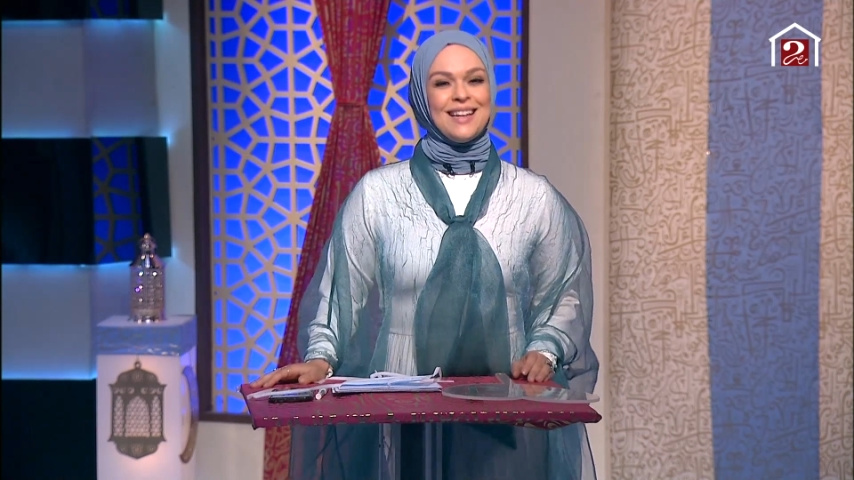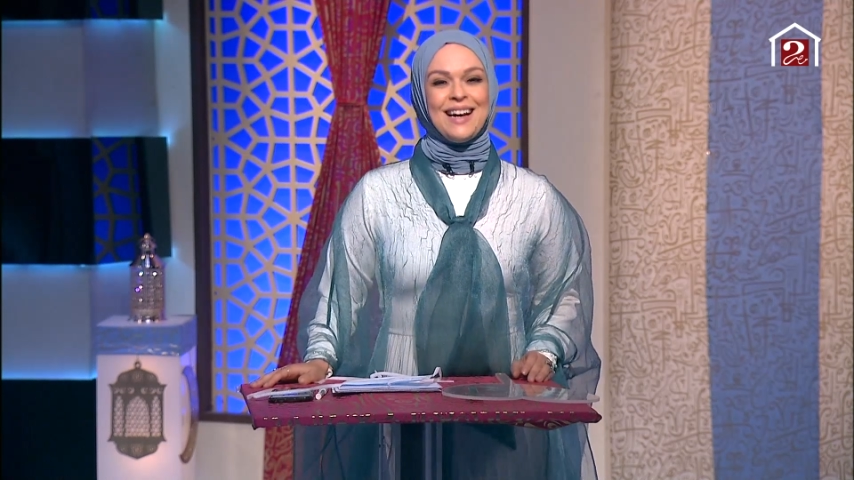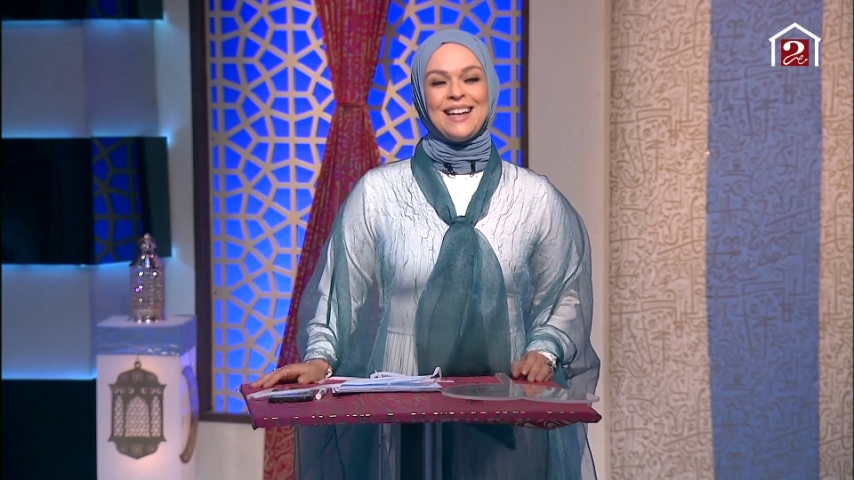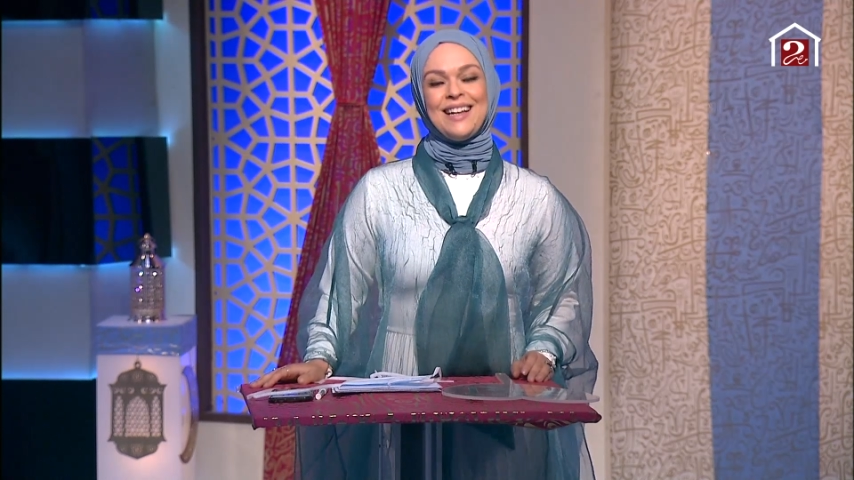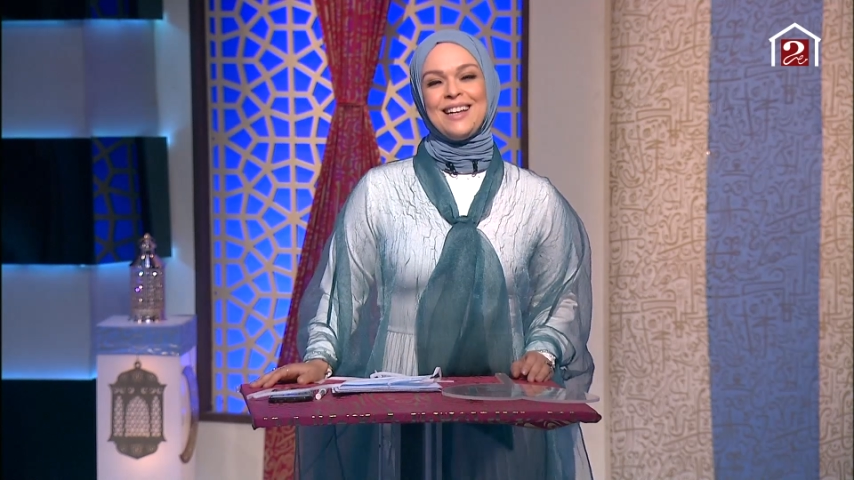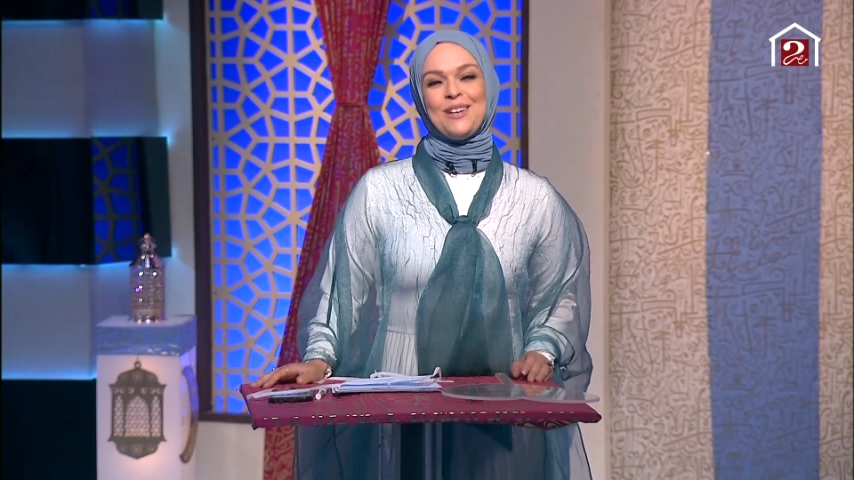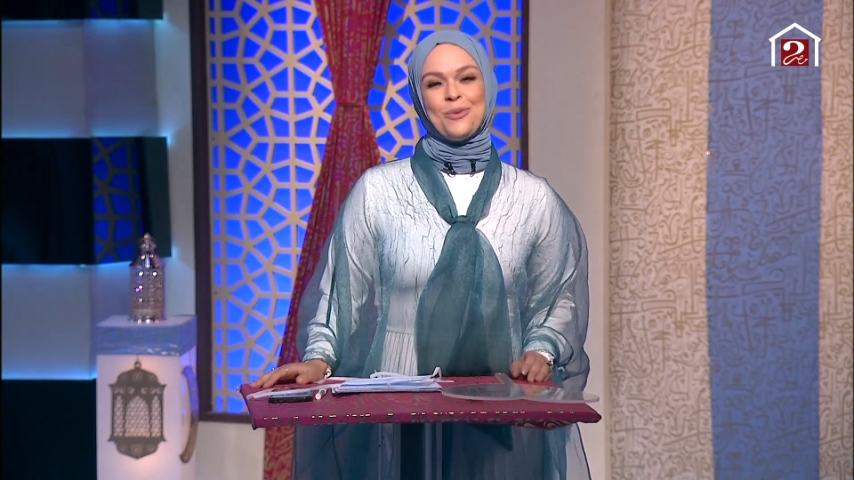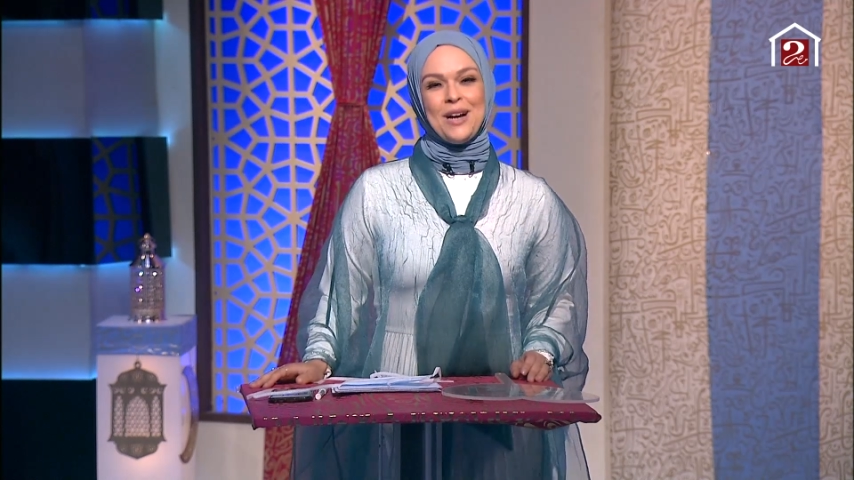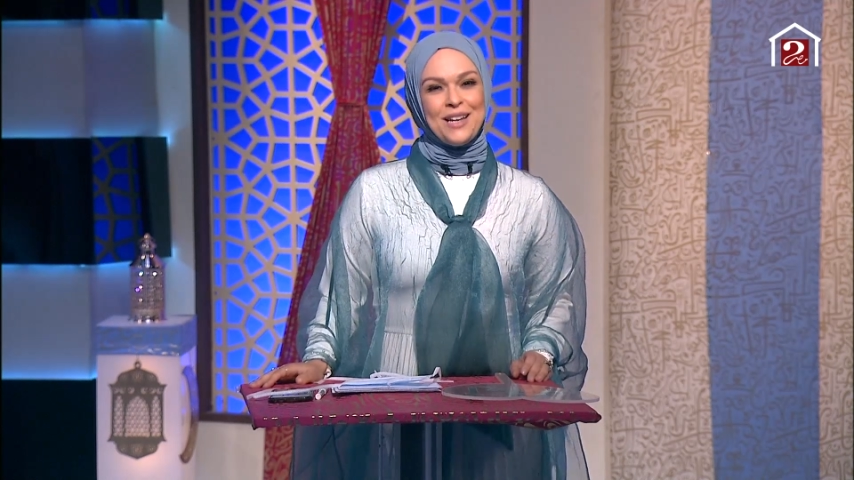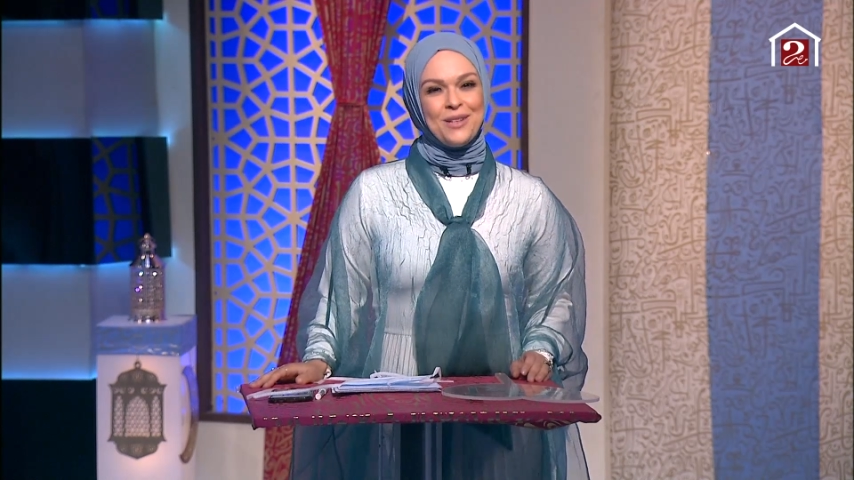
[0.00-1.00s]
على
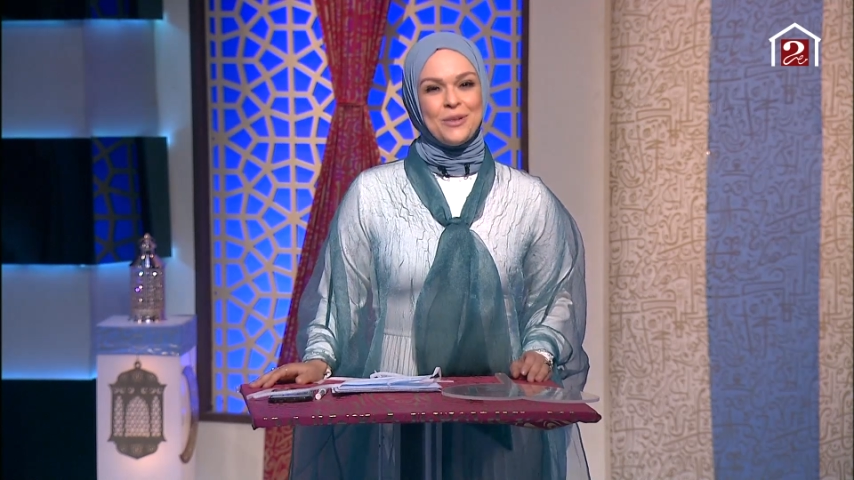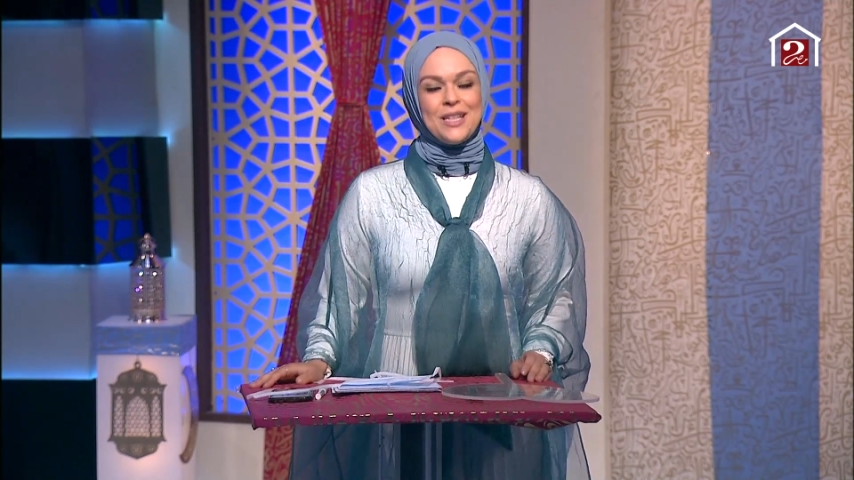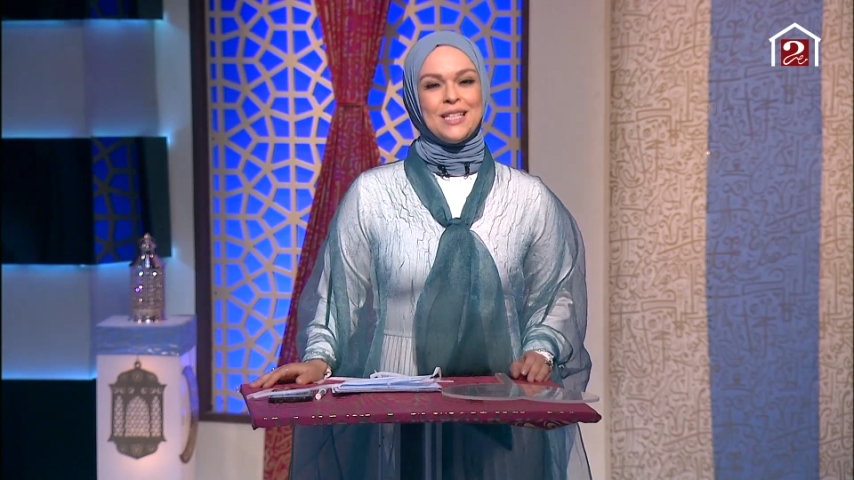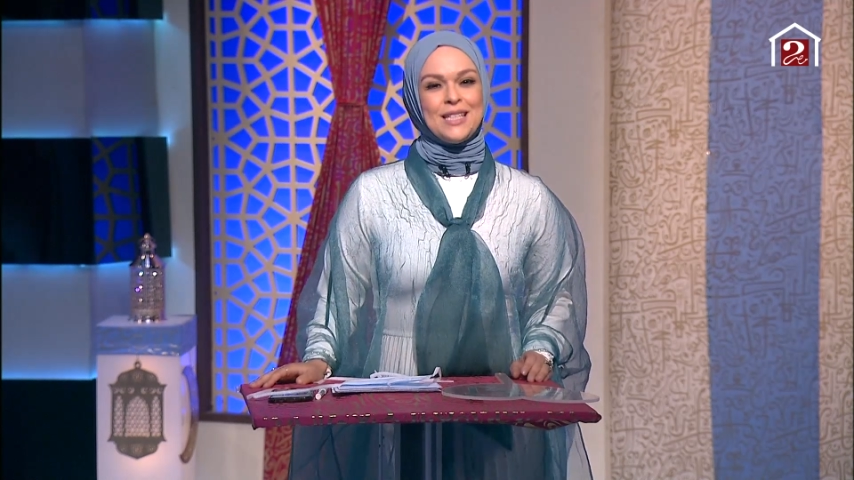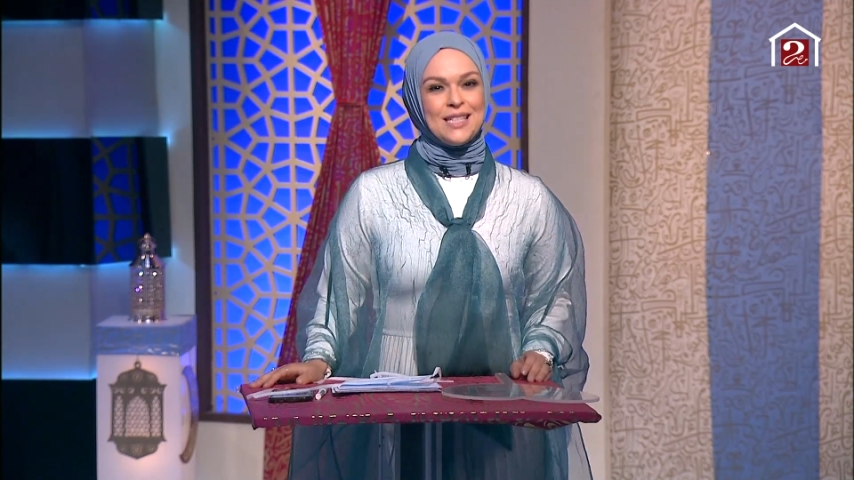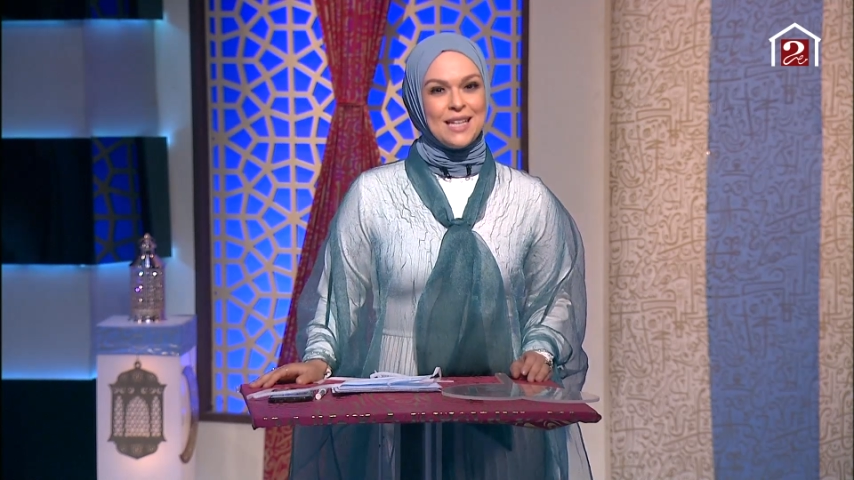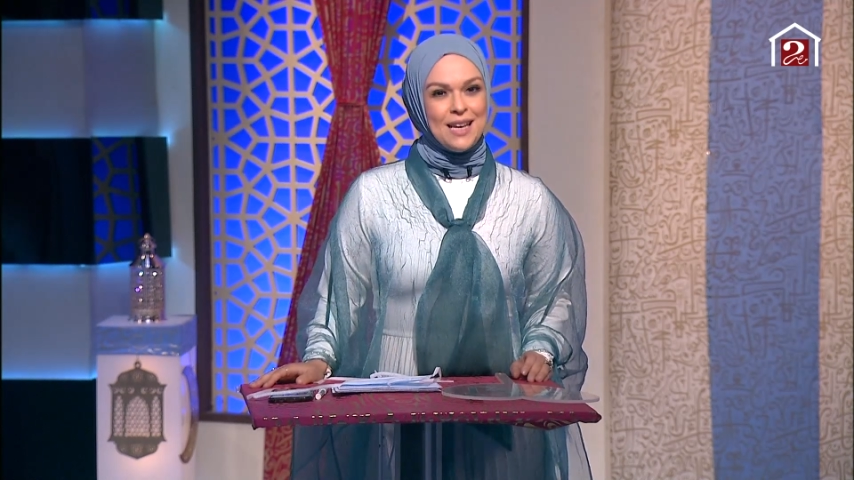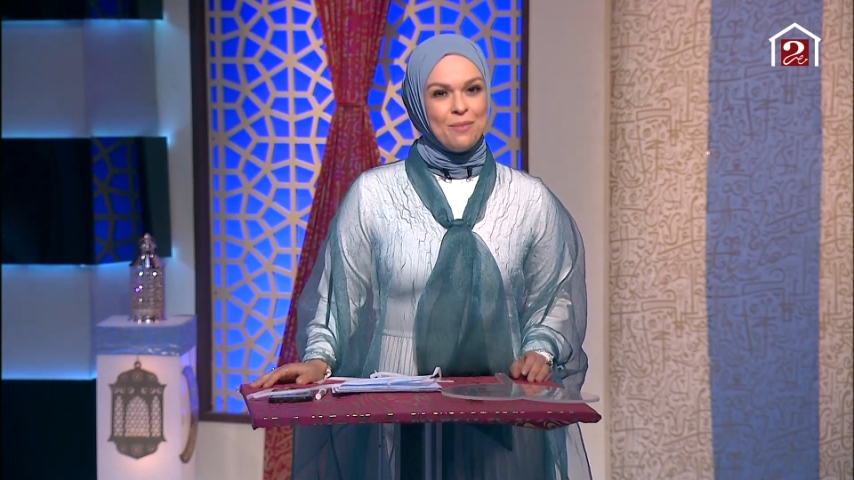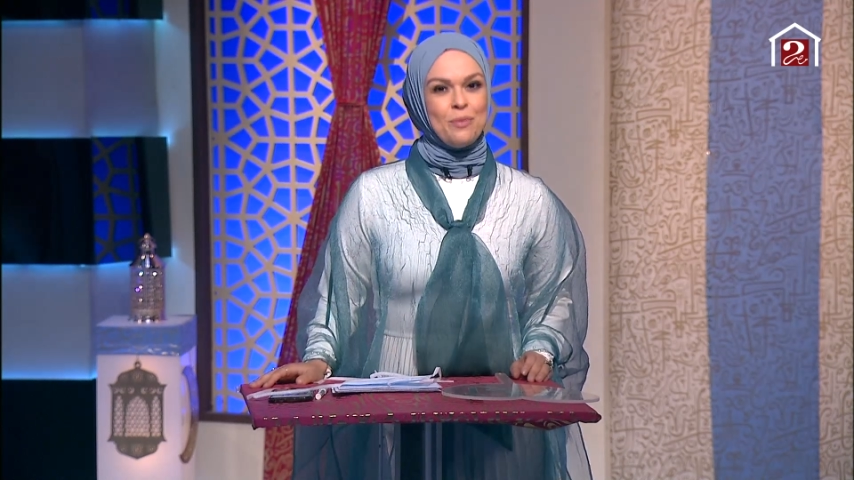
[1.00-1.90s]
الوعي والالتزام